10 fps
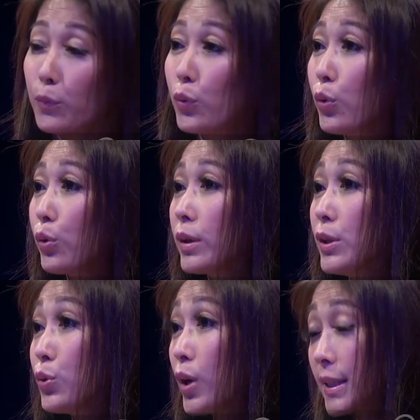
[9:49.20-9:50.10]
yang buruk
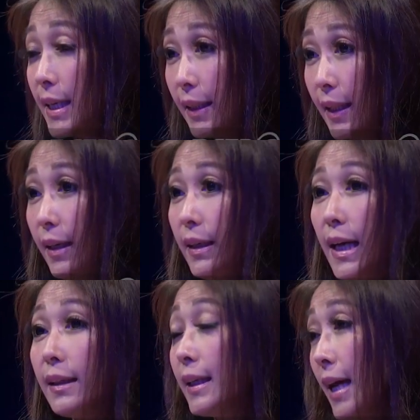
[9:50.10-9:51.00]
dan juga kesehatan
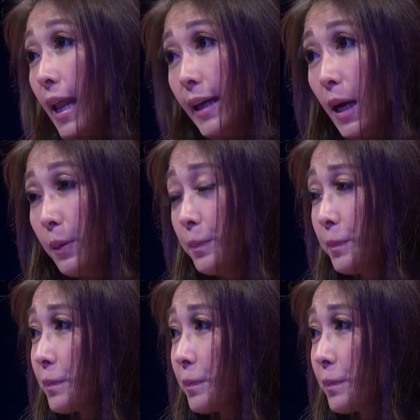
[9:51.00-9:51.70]
yang tidak layak.